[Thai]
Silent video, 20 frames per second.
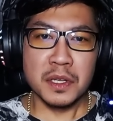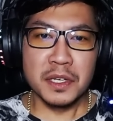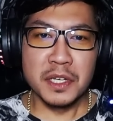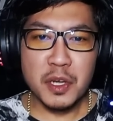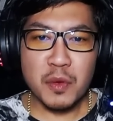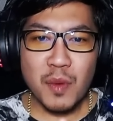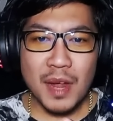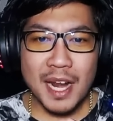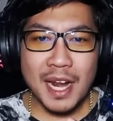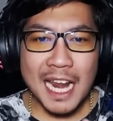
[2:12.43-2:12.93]
นึ
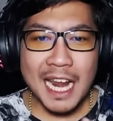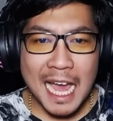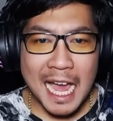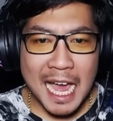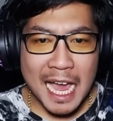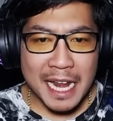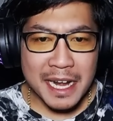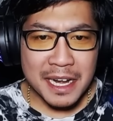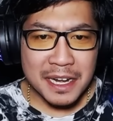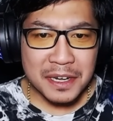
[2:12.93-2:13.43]
กว่าหลา
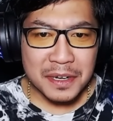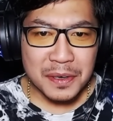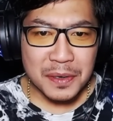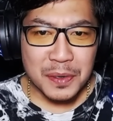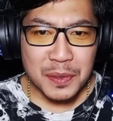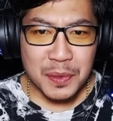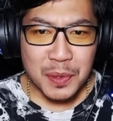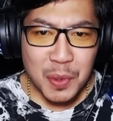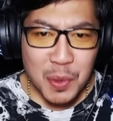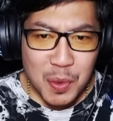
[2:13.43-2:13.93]
น
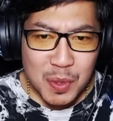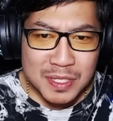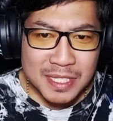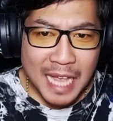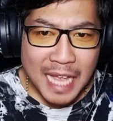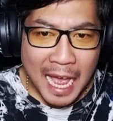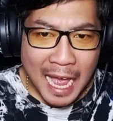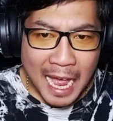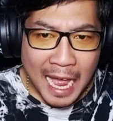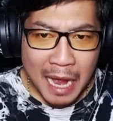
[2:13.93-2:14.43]
ลูก
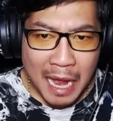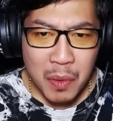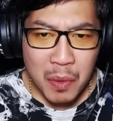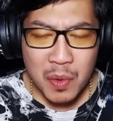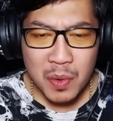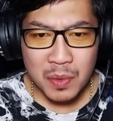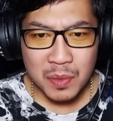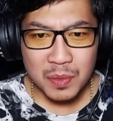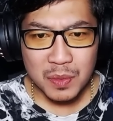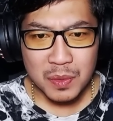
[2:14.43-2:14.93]
สาว
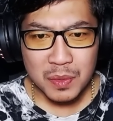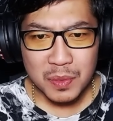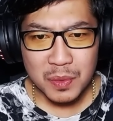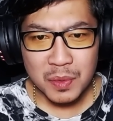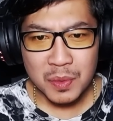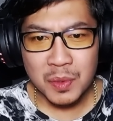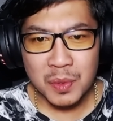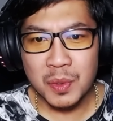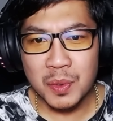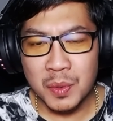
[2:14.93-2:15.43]

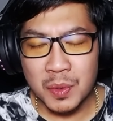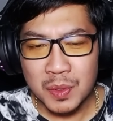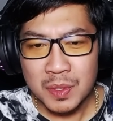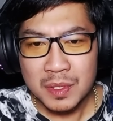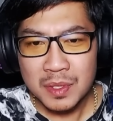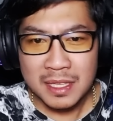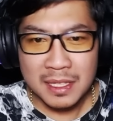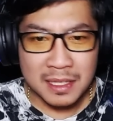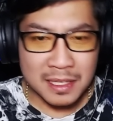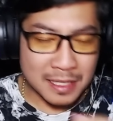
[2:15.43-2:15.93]
โอ้โหจน
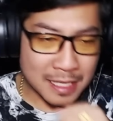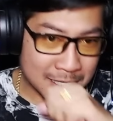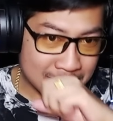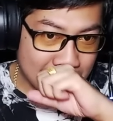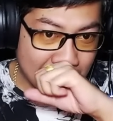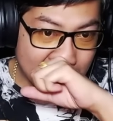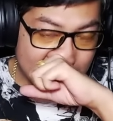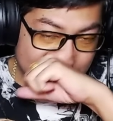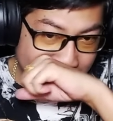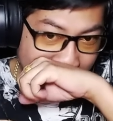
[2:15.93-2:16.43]
เวลา
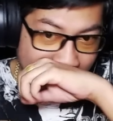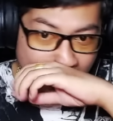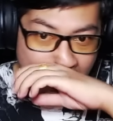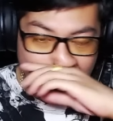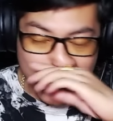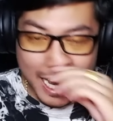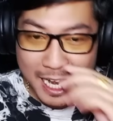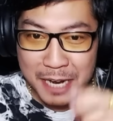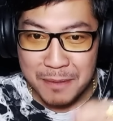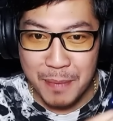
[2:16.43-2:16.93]
ชาตงเกย
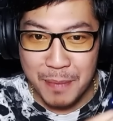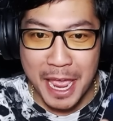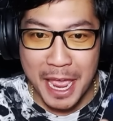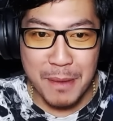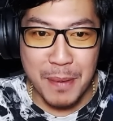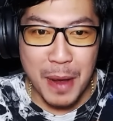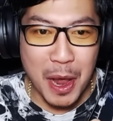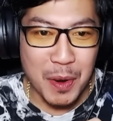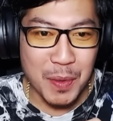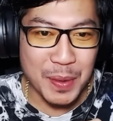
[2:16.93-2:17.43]
มาเกินไป
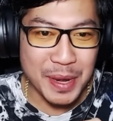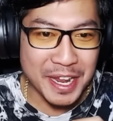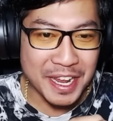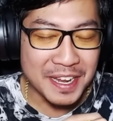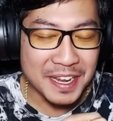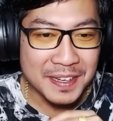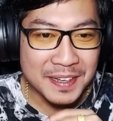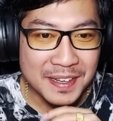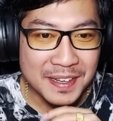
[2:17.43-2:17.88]
เผาเนี่ย